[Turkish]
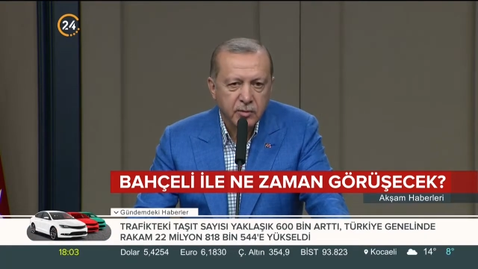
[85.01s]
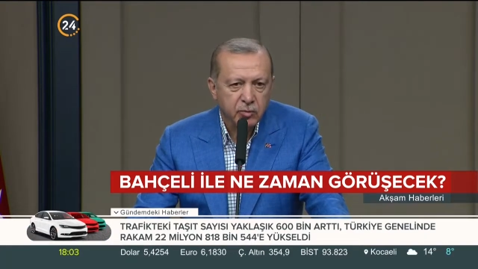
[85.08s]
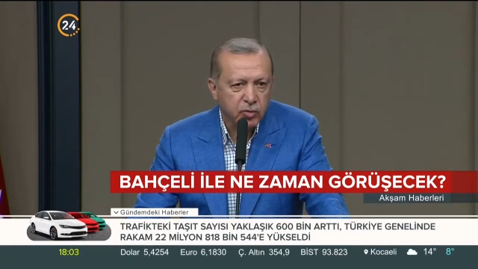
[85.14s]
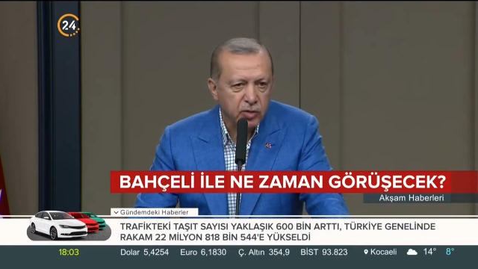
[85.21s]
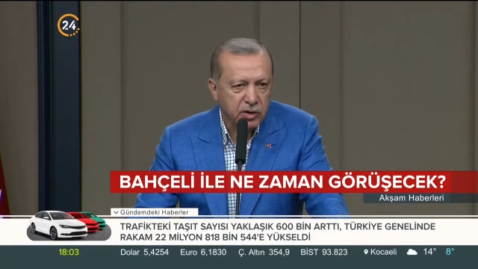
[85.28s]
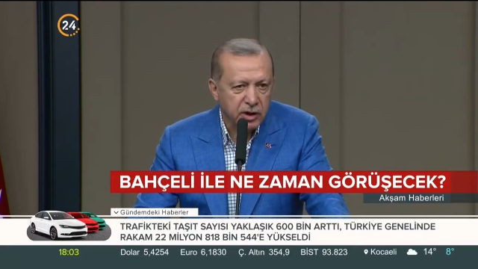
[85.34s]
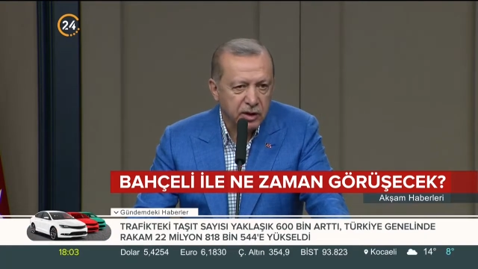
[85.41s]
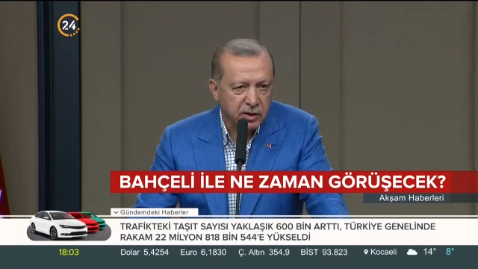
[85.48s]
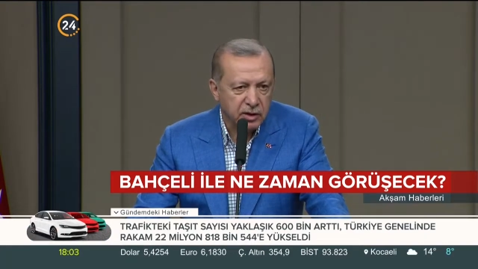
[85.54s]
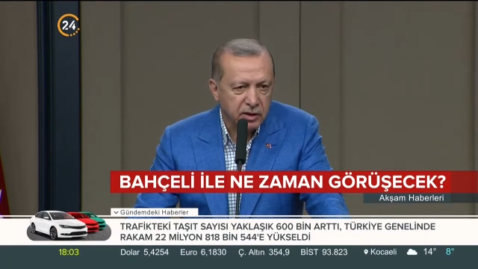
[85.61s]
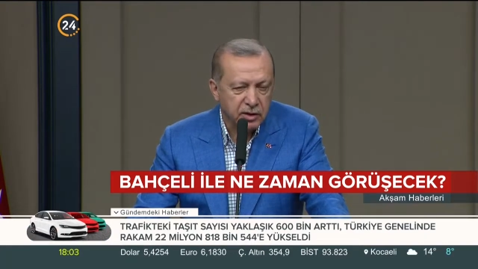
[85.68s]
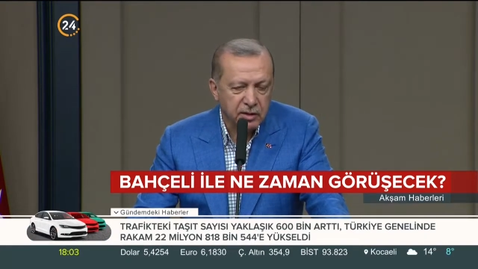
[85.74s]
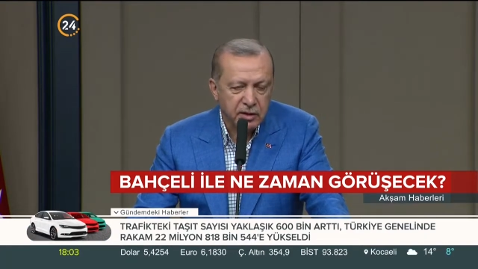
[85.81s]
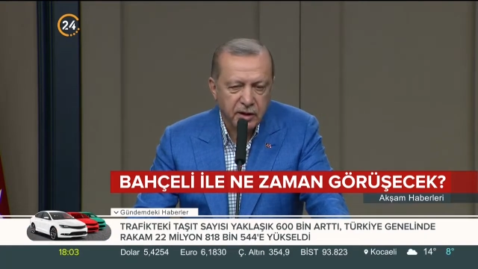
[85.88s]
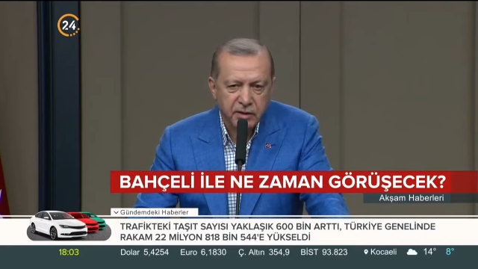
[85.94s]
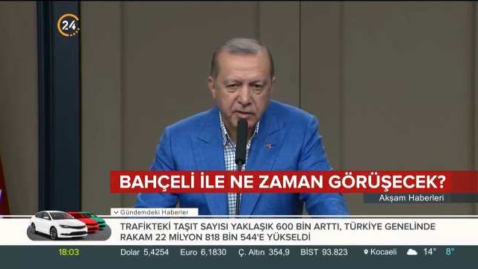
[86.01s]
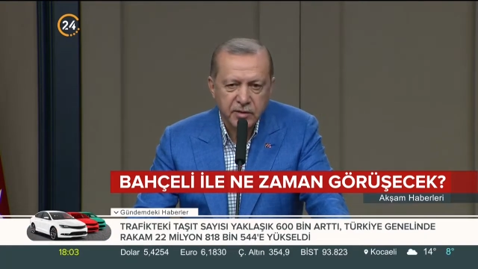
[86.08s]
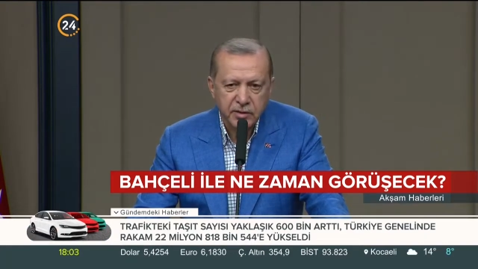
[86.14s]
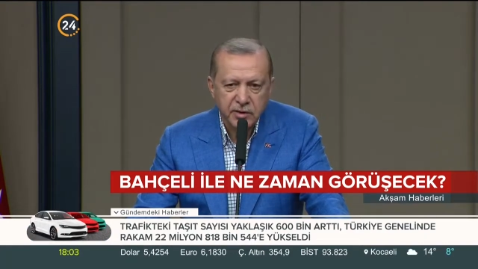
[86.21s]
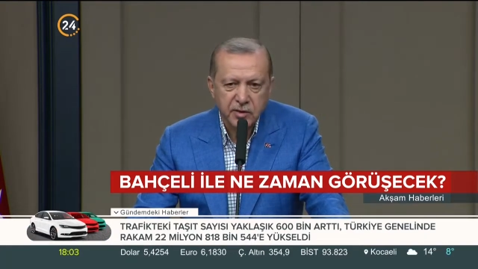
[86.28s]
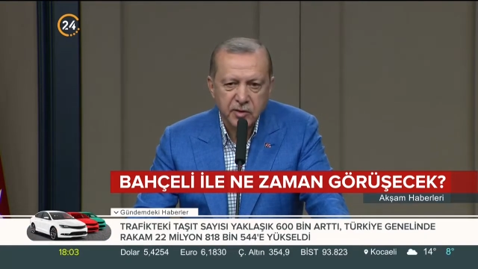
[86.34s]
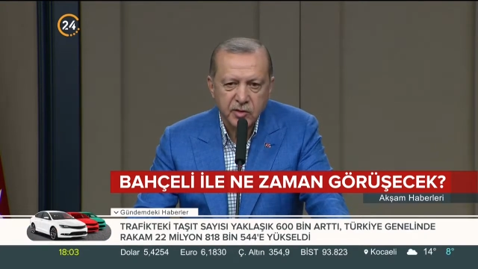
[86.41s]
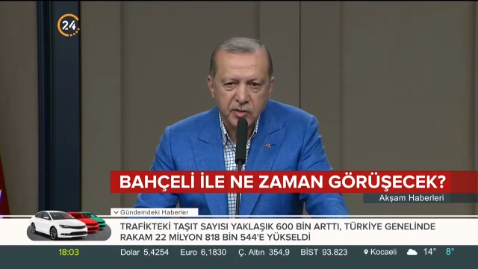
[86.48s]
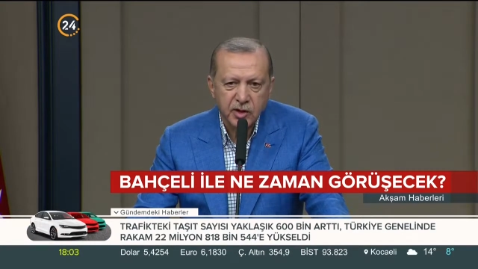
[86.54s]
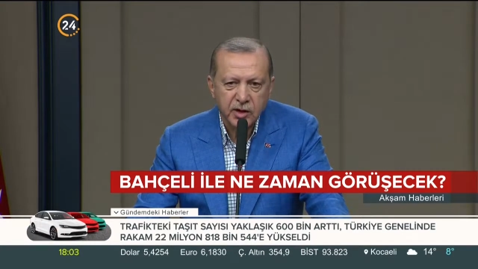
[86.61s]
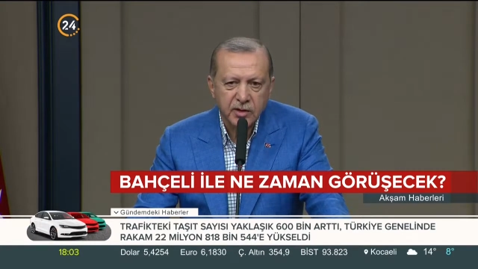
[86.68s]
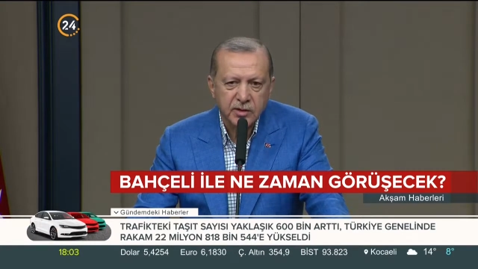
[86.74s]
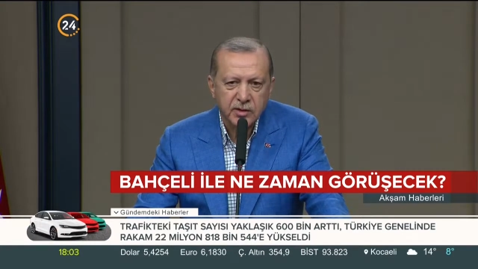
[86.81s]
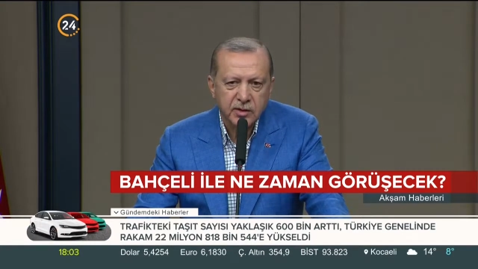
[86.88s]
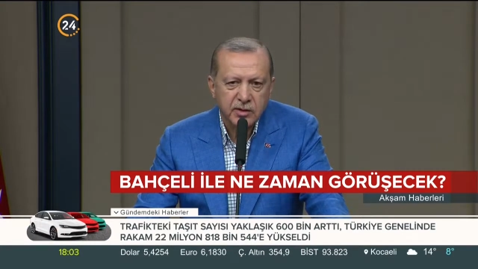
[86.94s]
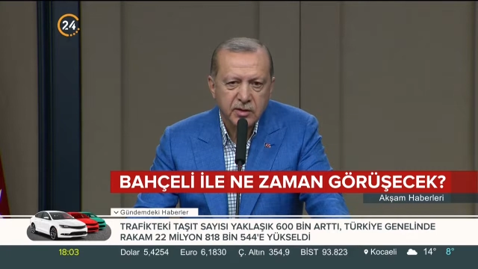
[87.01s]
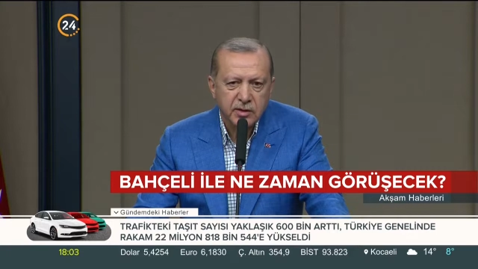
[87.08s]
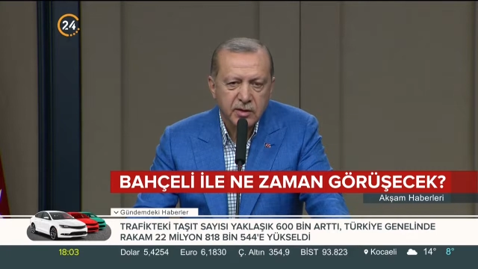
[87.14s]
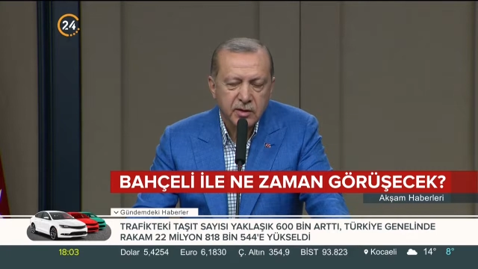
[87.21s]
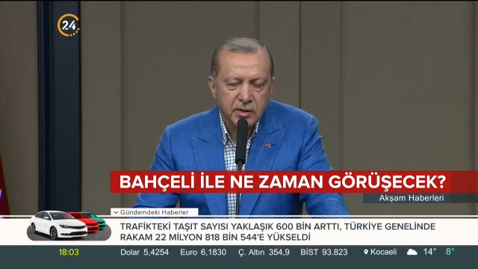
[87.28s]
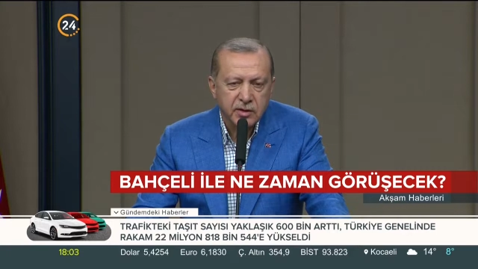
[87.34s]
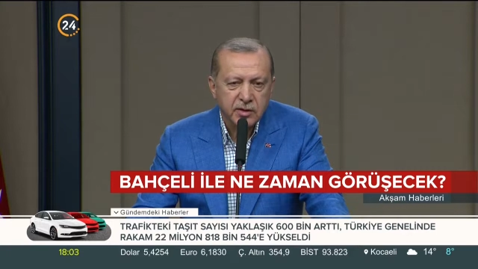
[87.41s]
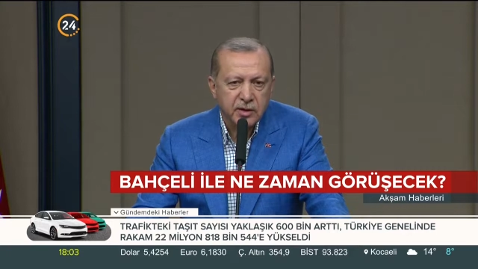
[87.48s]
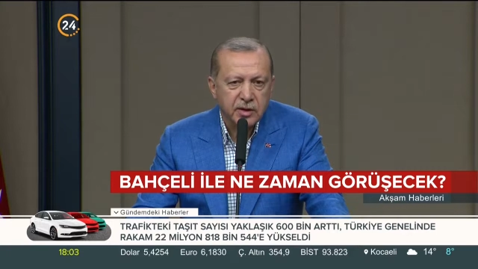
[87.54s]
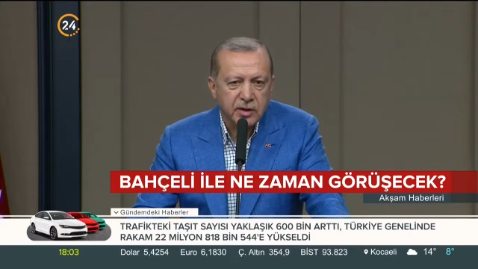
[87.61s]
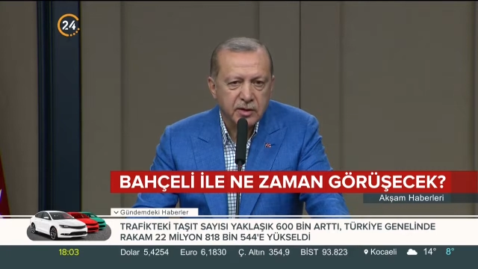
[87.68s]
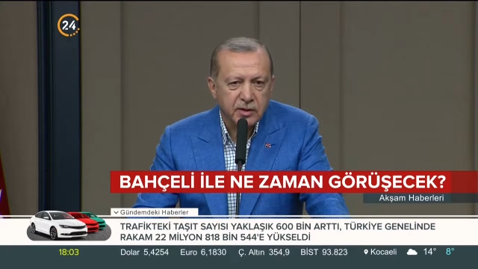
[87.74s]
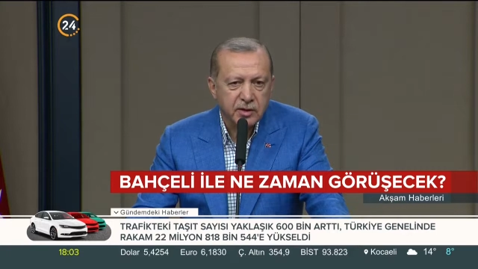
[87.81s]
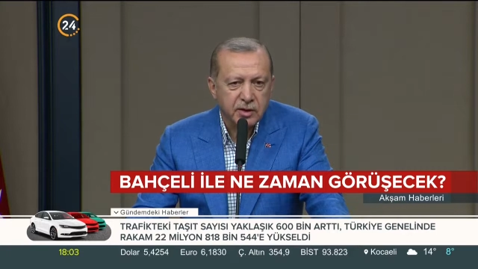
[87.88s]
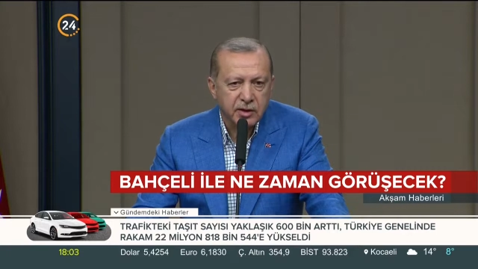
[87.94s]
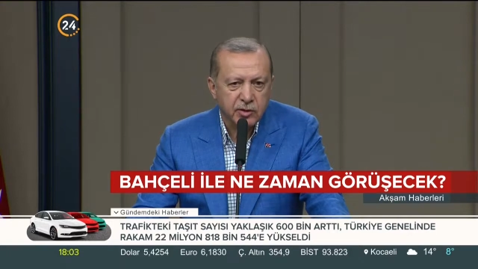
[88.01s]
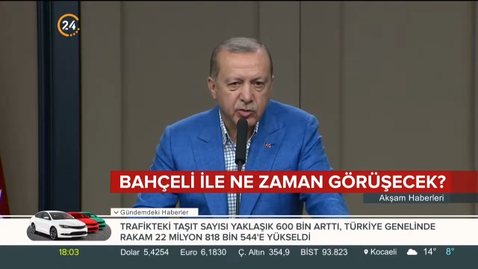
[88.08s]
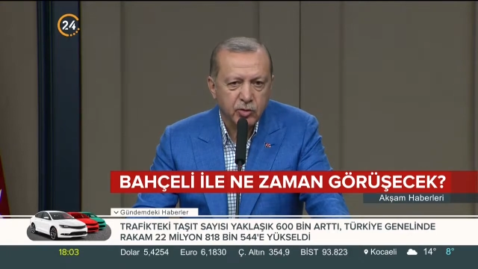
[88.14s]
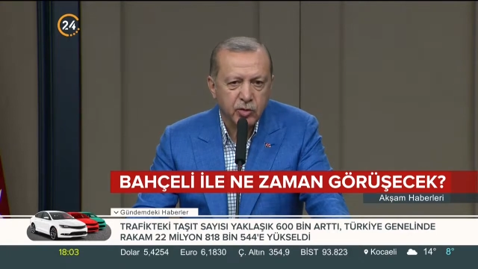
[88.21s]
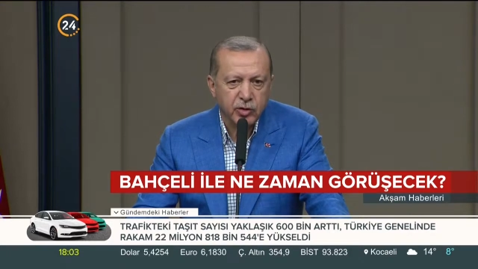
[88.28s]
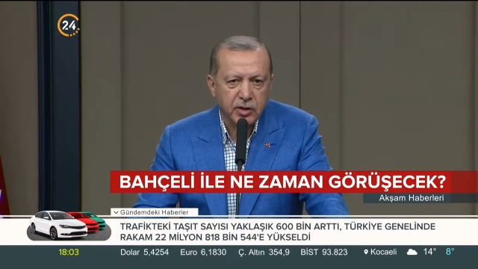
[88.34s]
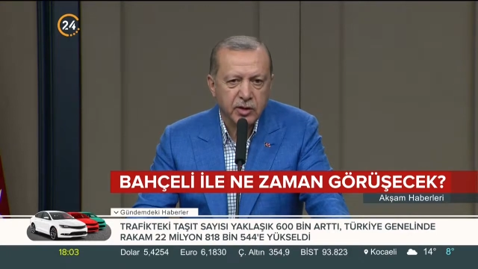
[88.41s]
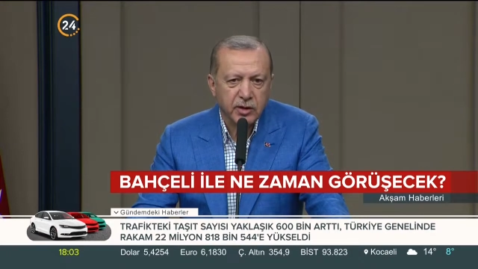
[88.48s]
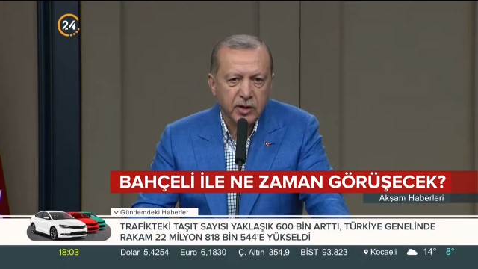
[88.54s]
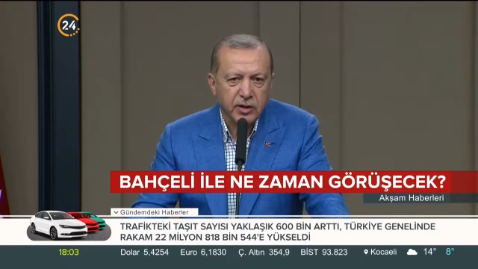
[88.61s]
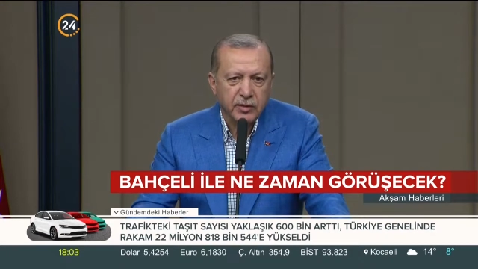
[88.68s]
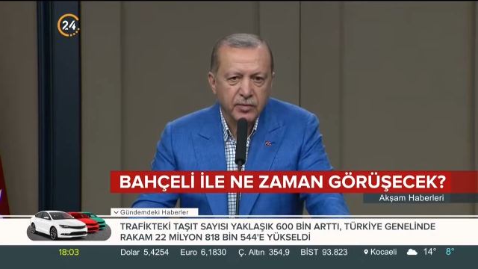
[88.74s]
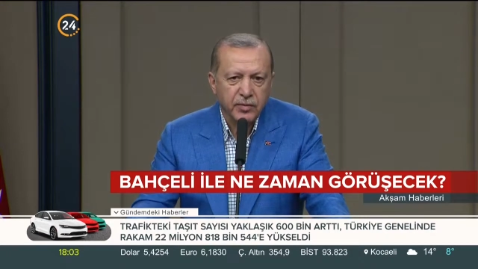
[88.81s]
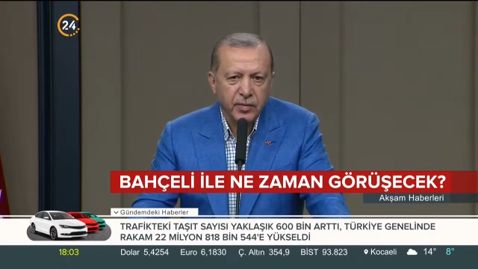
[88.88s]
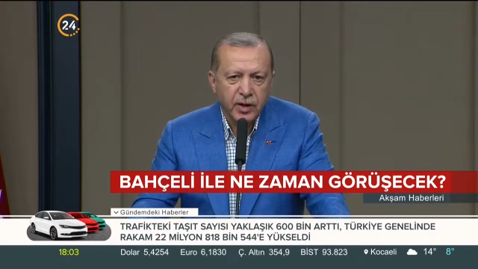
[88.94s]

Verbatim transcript: Bunu kendilerinden dinleyeceğiz. Dinledikten sonra da